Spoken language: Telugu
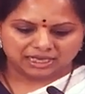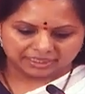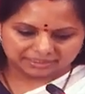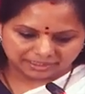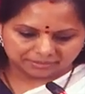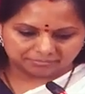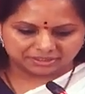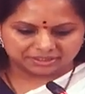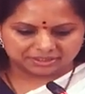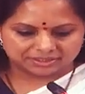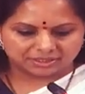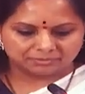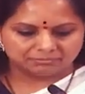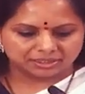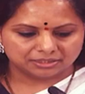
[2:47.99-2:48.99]
అదే మా
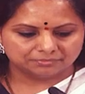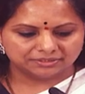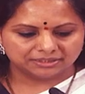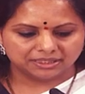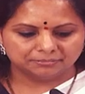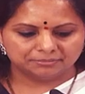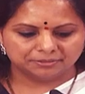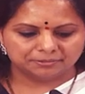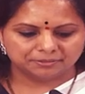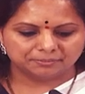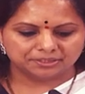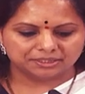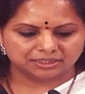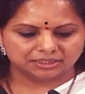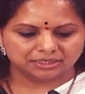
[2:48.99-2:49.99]
నిజామాబాద్ బిడ్డ బీబీ
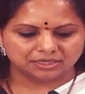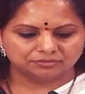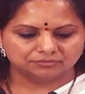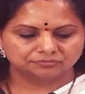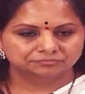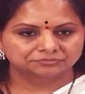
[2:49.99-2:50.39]
పటేల్ గారు